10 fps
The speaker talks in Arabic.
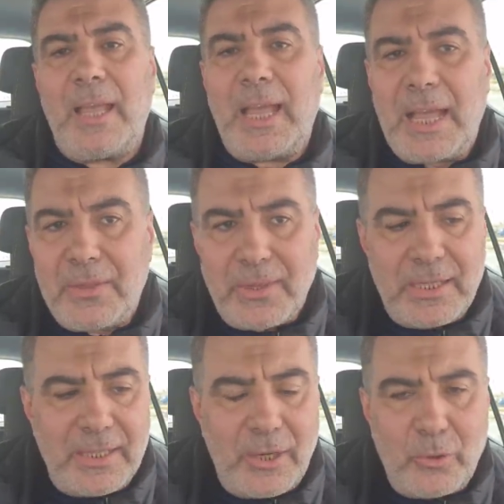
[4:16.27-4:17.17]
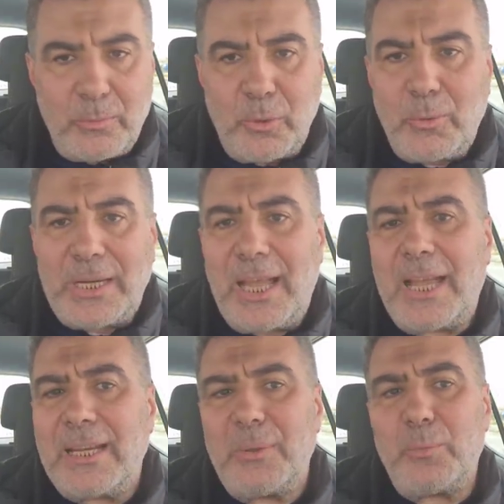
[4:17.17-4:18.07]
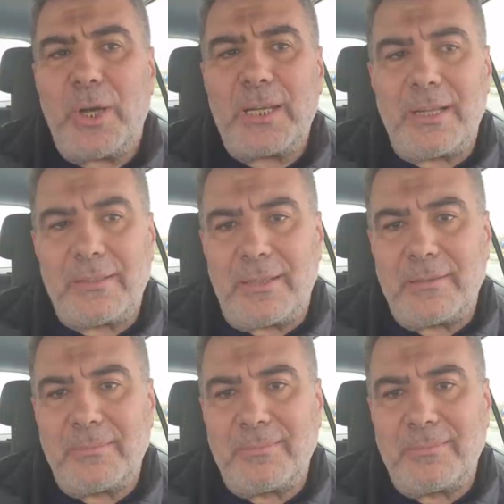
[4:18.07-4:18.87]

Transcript: هذا اليوم هو الحالة المؤقتة